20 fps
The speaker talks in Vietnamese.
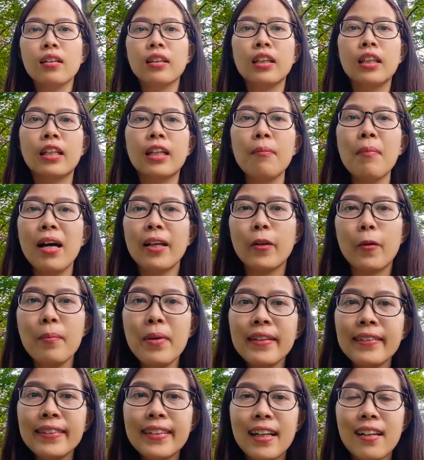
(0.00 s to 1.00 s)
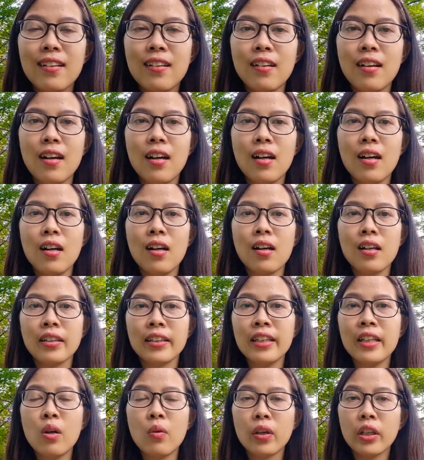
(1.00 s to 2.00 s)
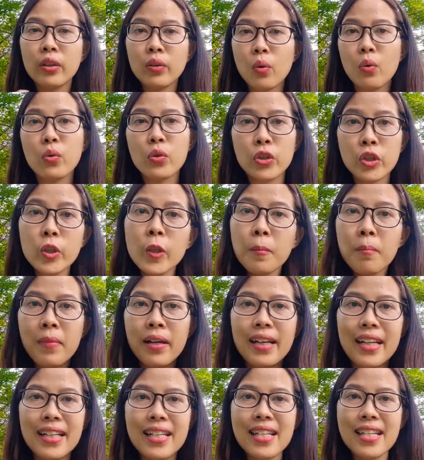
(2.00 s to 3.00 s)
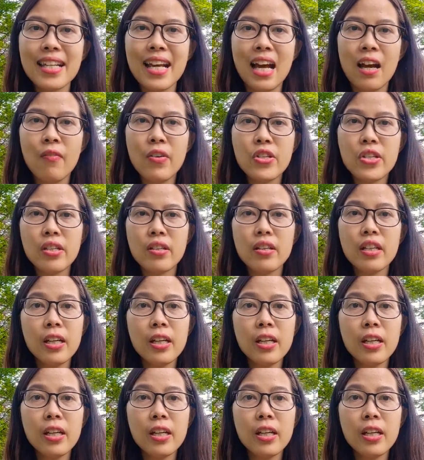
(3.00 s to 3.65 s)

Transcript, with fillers: Thì các bạn có biết rằng theo cái tổ chức mà đánh giá về sự